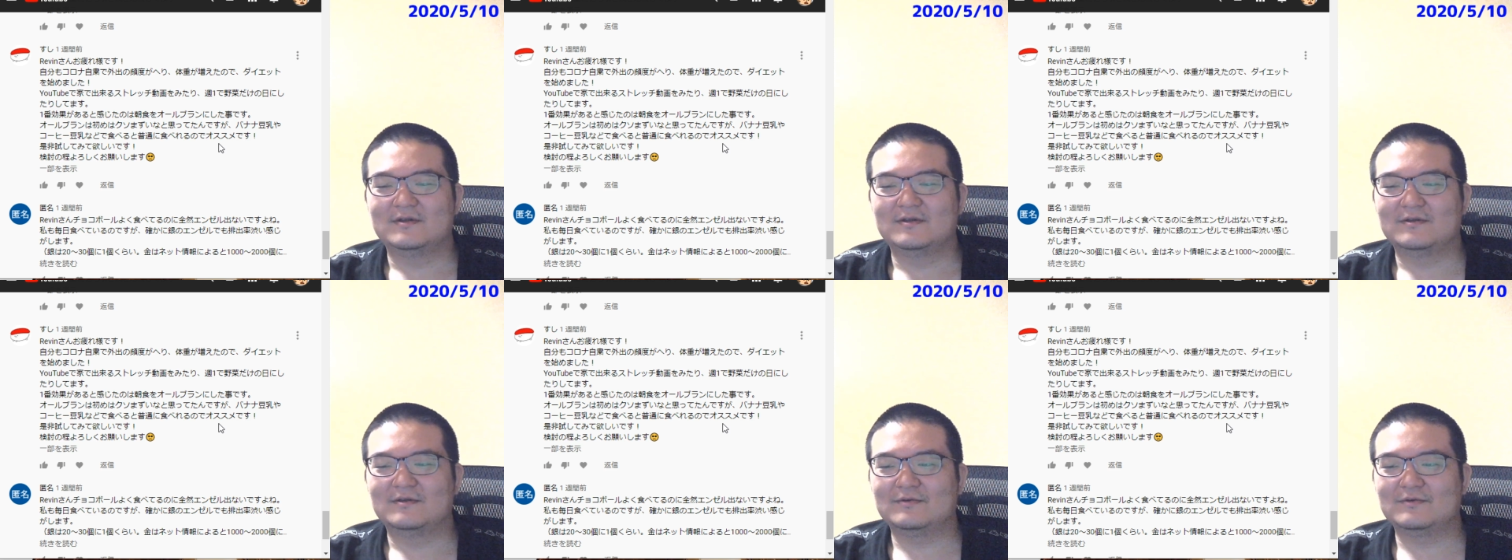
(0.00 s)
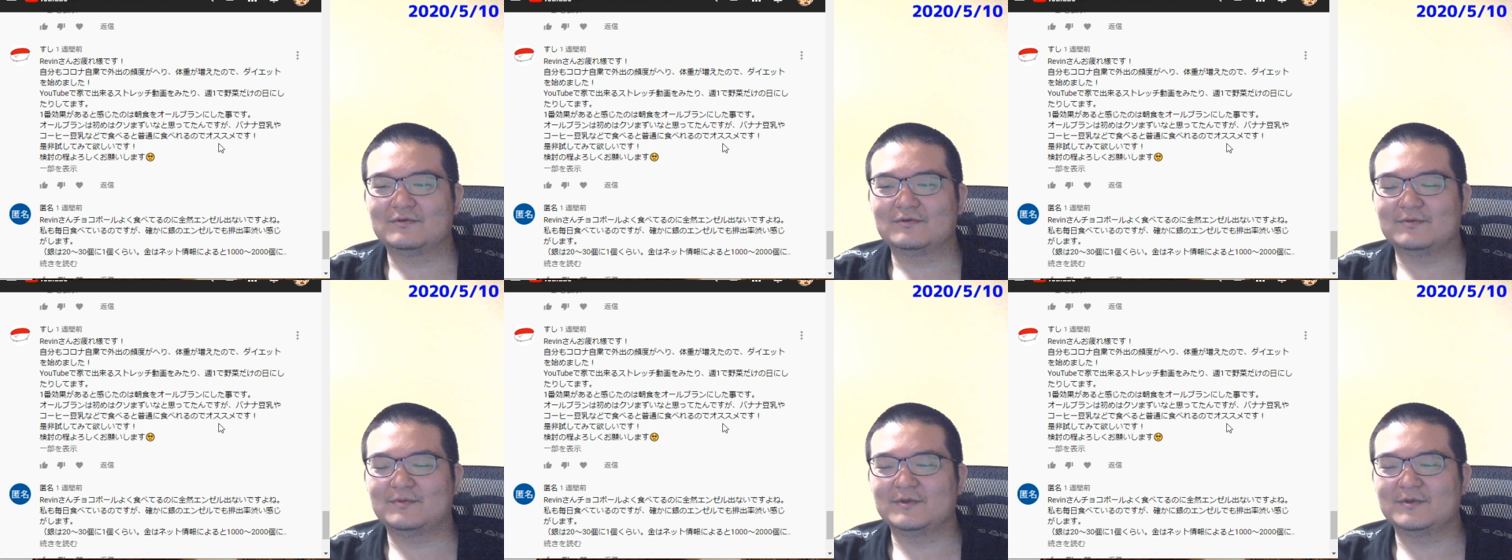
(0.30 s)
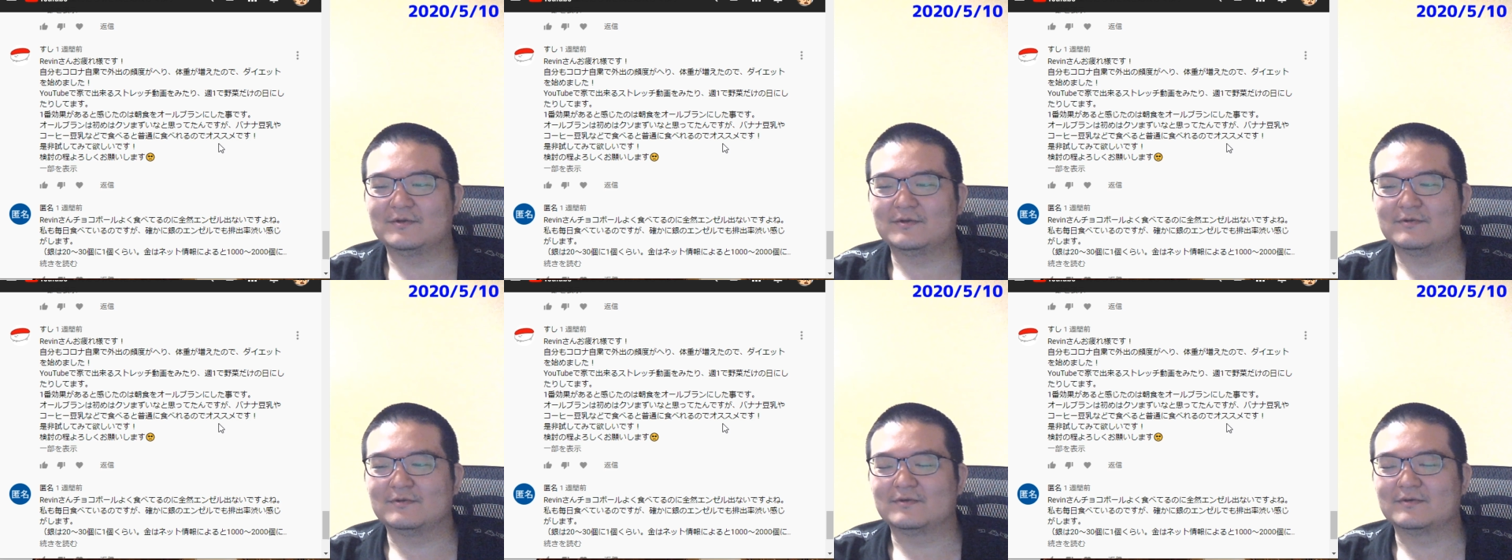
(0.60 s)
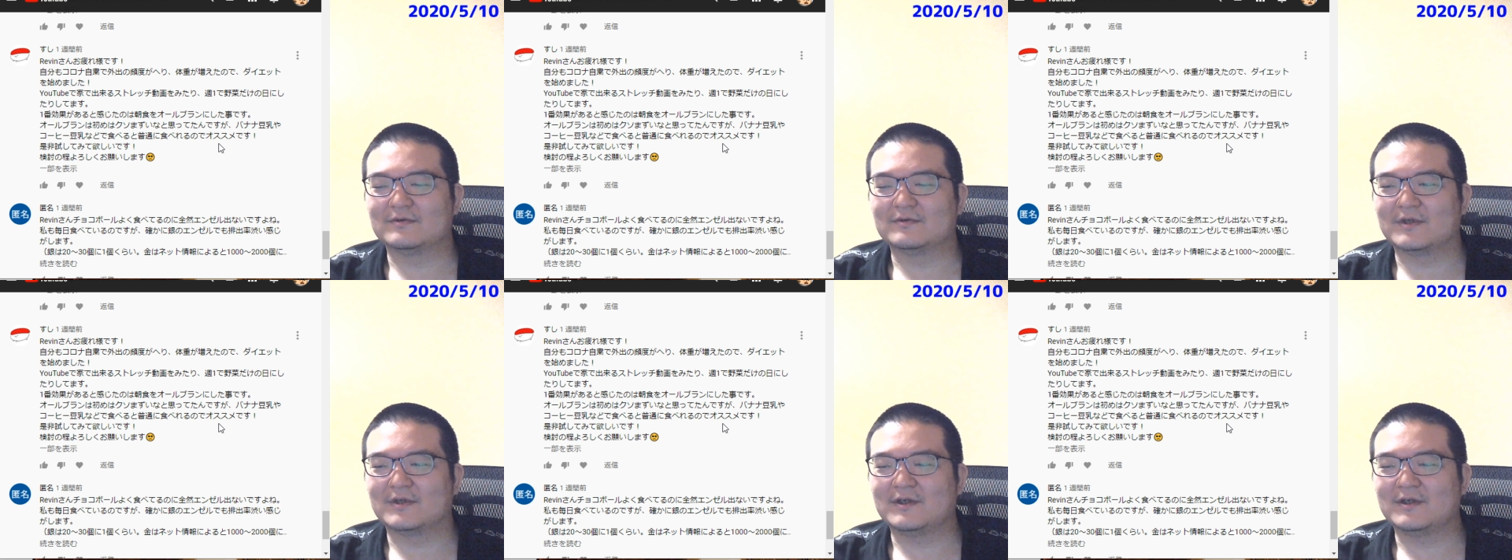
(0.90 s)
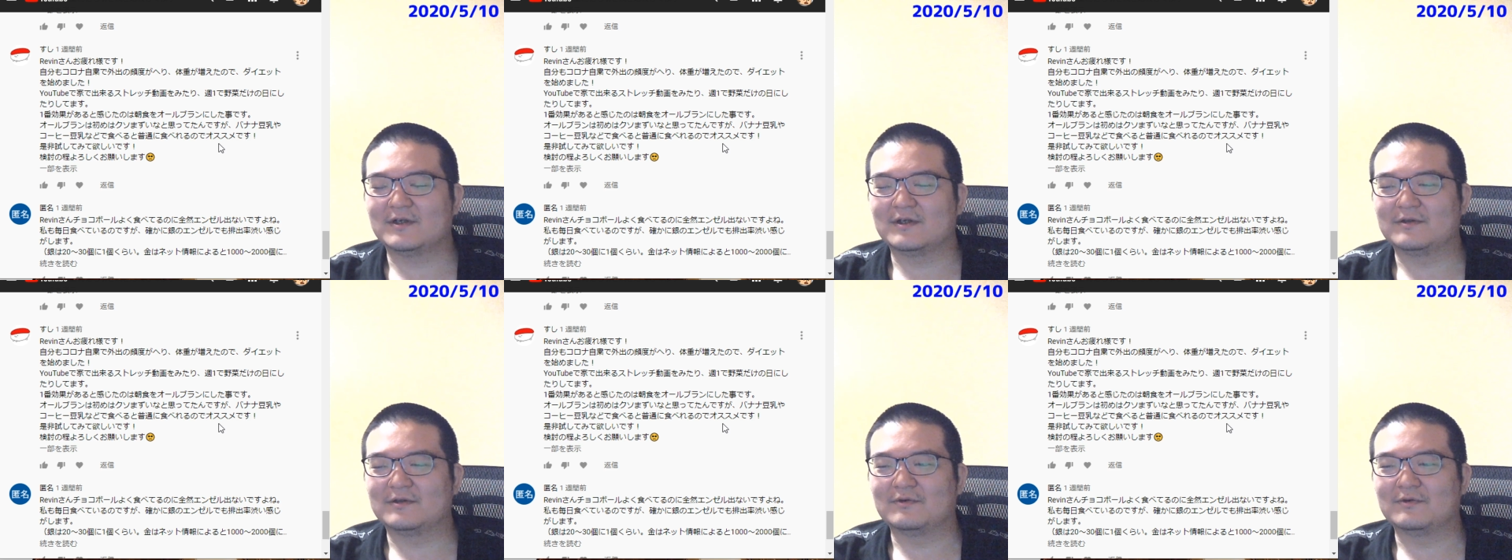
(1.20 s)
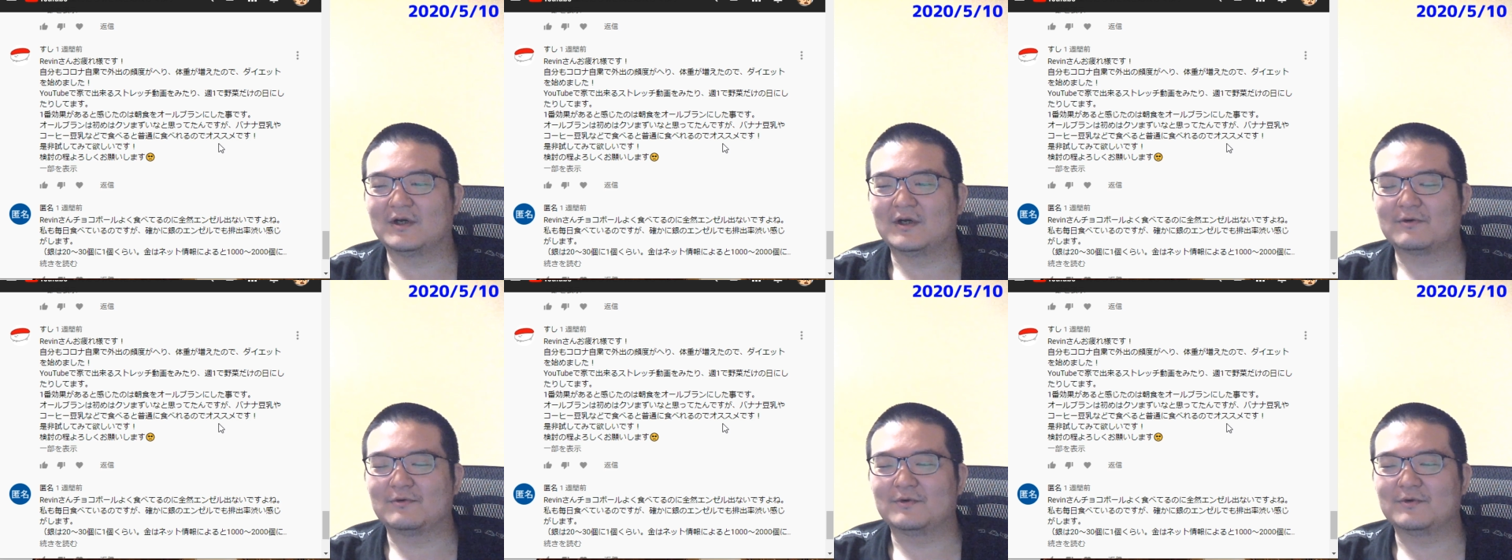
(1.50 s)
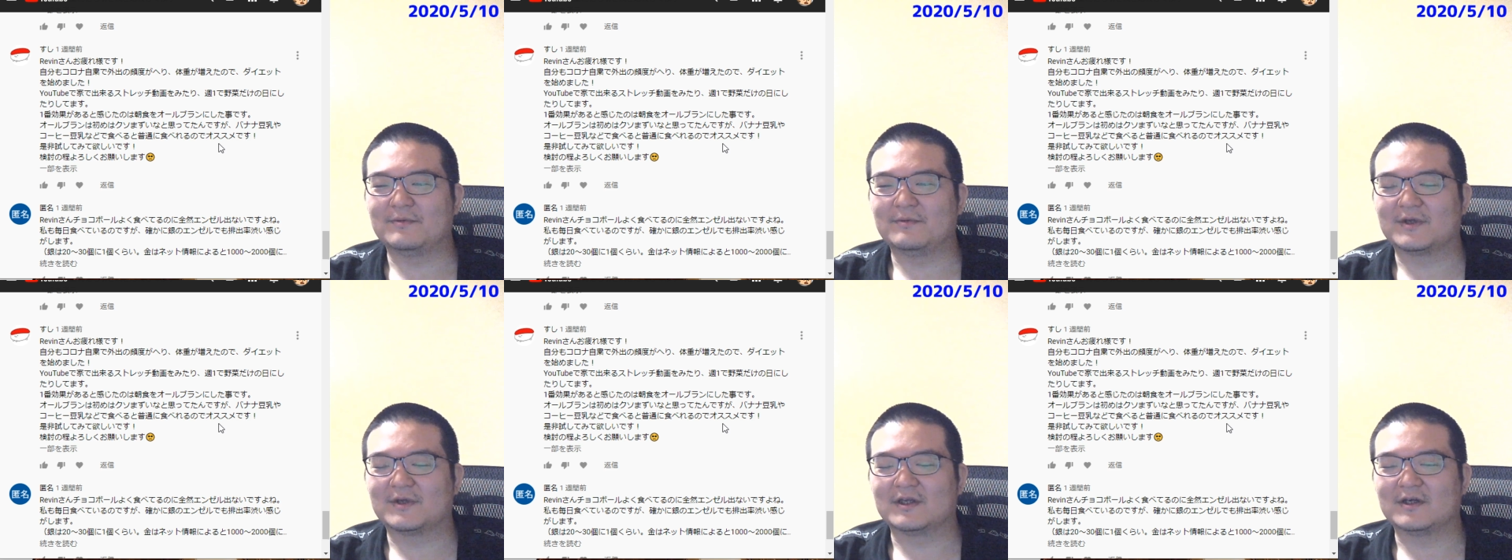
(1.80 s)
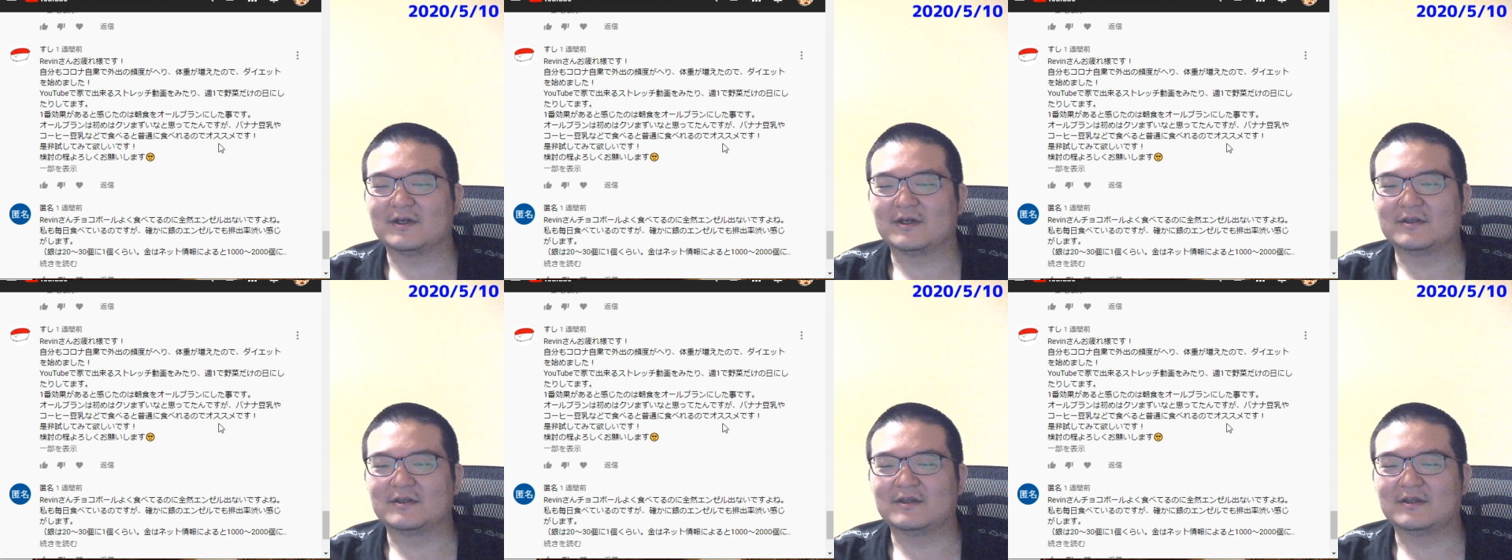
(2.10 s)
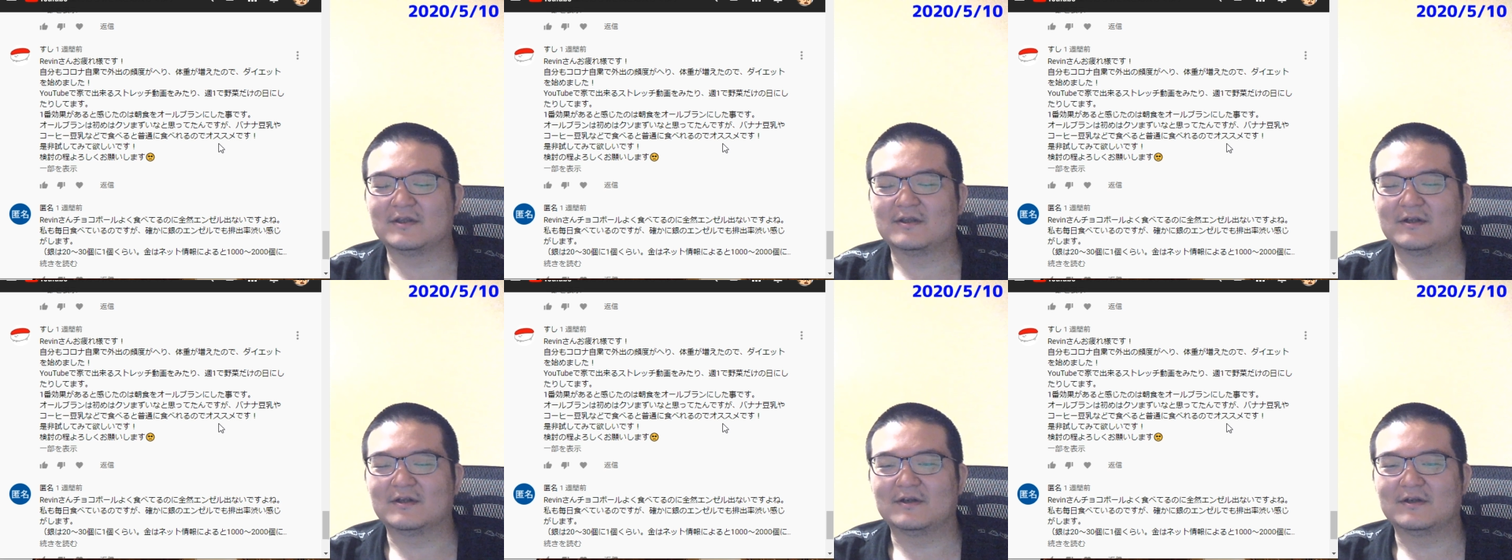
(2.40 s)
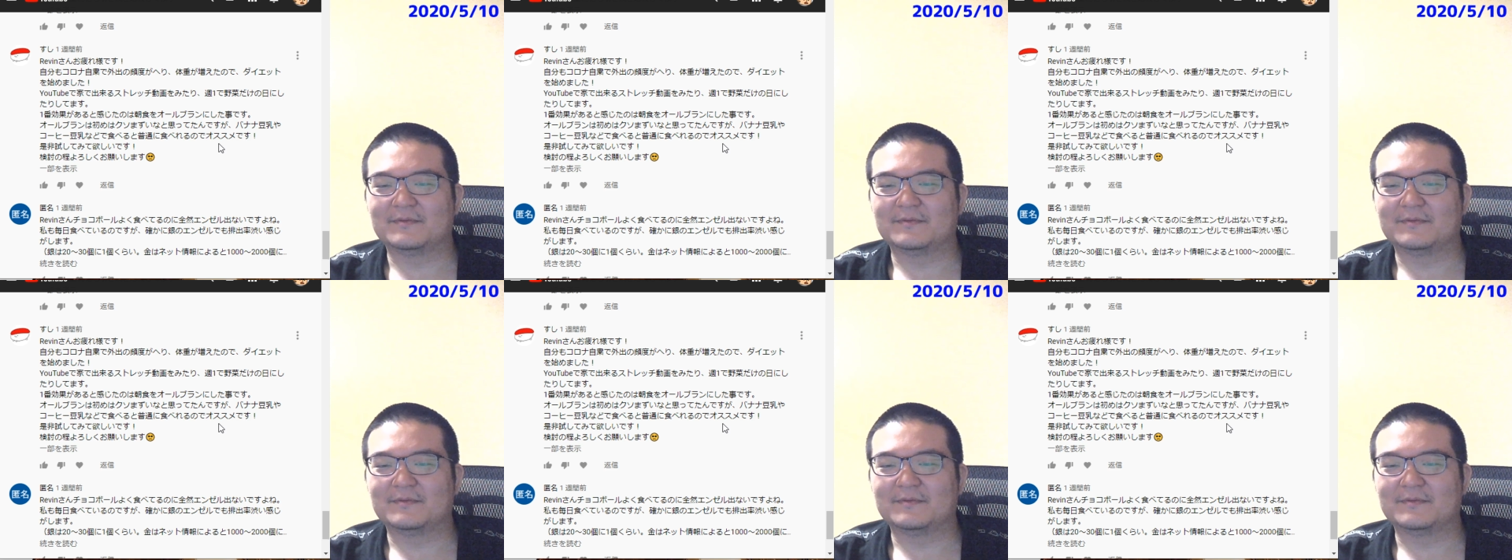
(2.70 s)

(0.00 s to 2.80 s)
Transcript: オートミール、玄関の箱にまだ入ってんな。うん、